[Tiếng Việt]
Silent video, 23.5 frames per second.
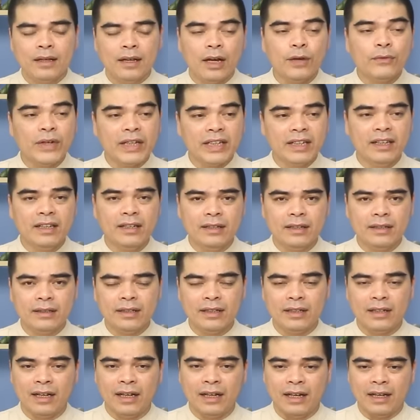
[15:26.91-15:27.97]
À, vậy nên
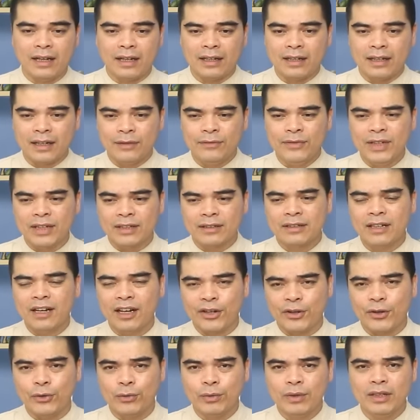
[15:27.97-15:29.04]
thì là cái việc
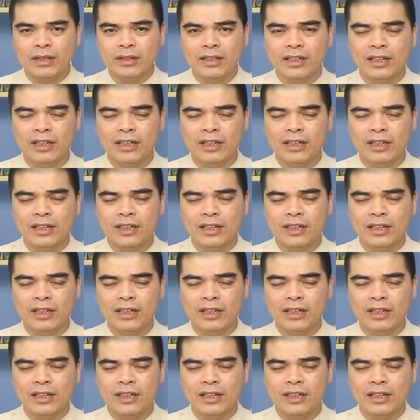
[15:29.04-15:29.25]
thờ cúng ấy,